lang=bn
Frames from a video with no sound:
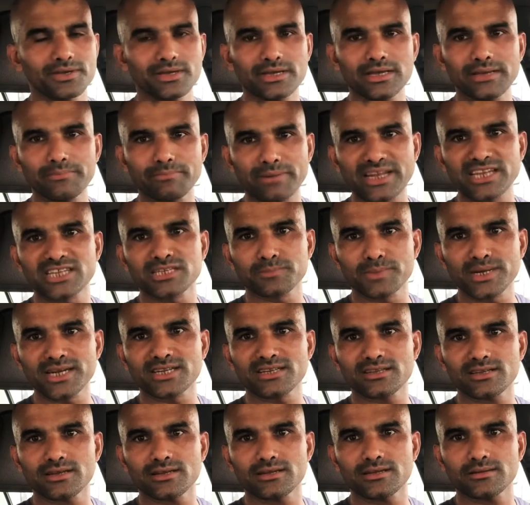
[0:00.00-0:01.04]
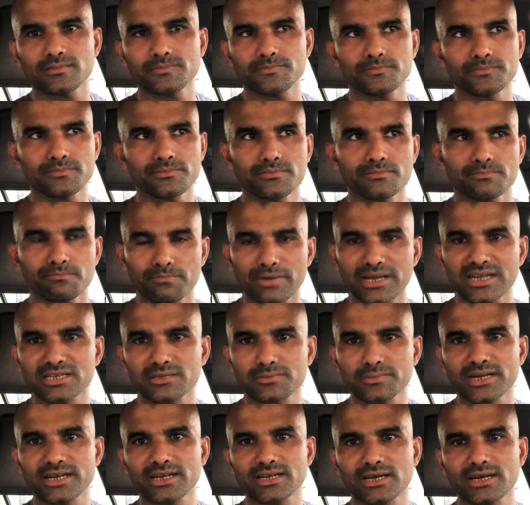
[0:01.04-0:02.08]
এই পানিশমেন্ট
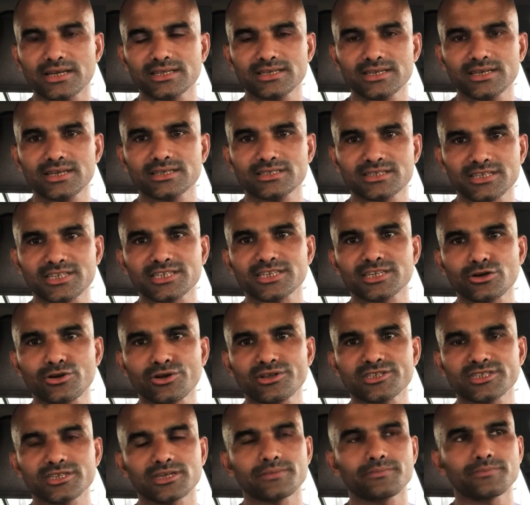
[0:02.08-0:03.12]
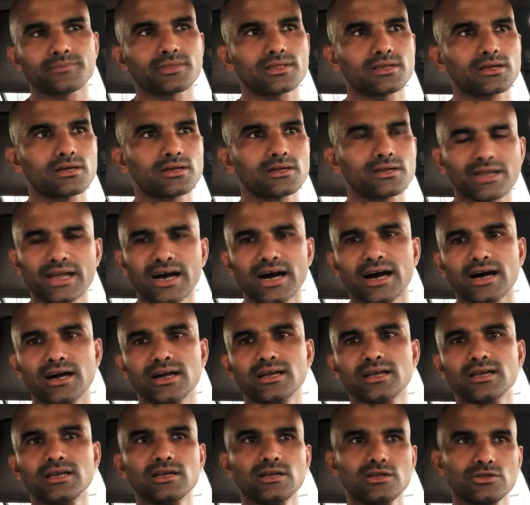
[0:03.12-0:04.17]
পানিশমেন্ট দিয়ে সৃষ্টি করেছে না
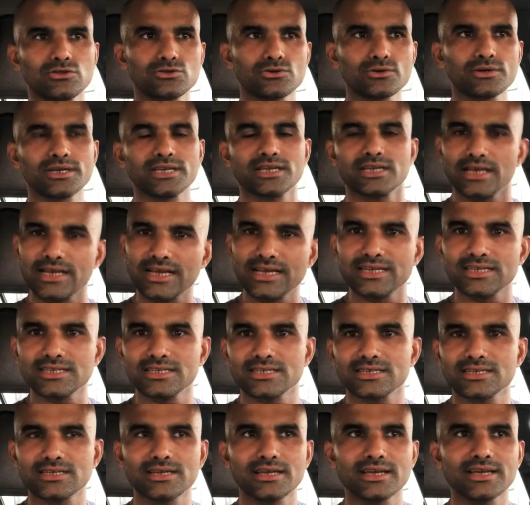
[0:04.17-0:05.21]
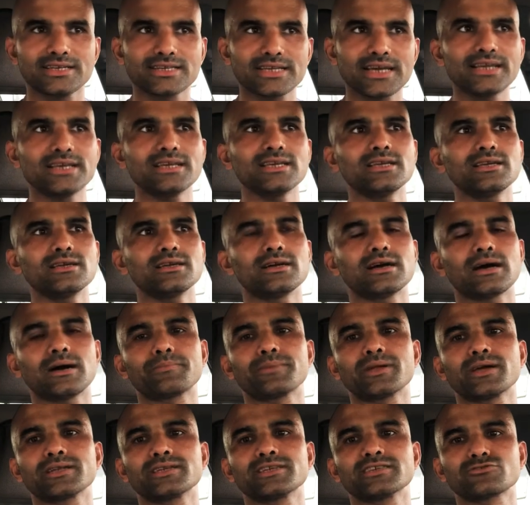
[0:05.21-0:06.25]
তো এই এইটাই
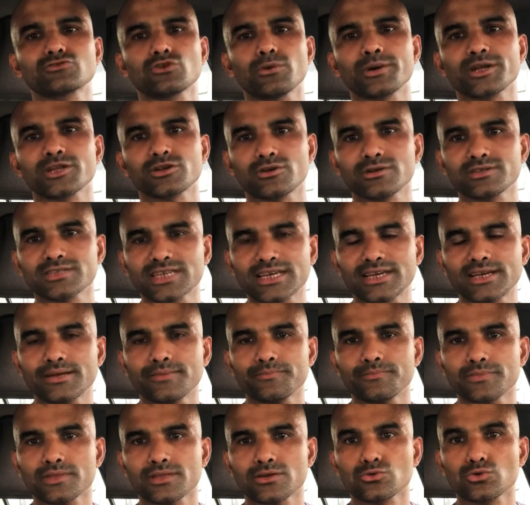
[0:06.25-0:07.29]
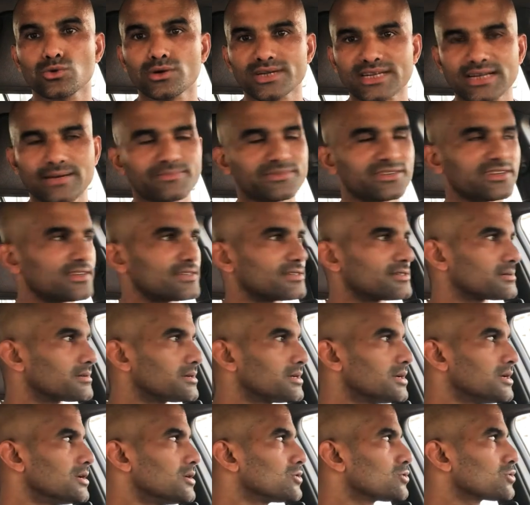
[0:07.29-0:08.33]
আপনার ডিসকভার করেছে কোয়ান্টাম সায়েন্স
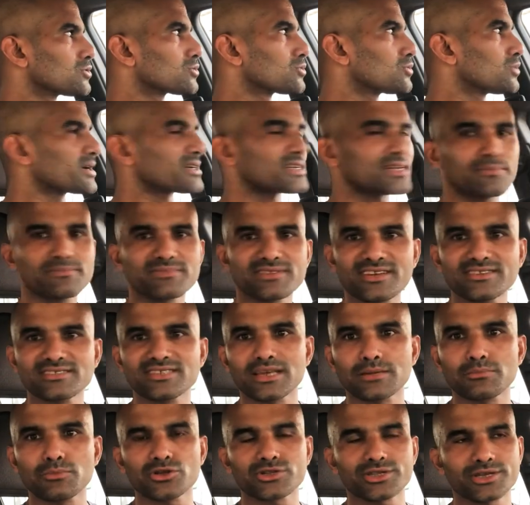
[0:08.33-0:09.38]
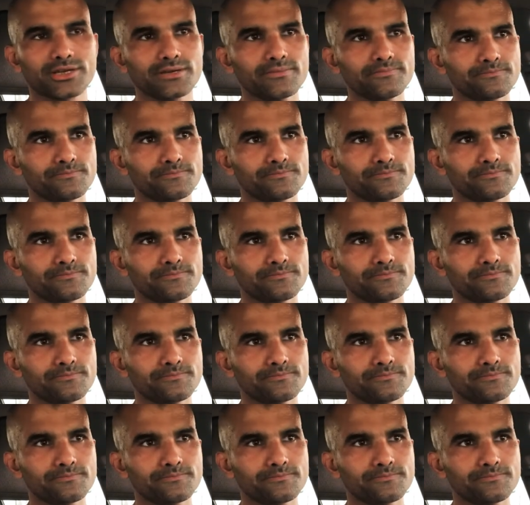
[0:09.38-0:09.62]
তো কোয়ান্টাম সায়েন্সের মতে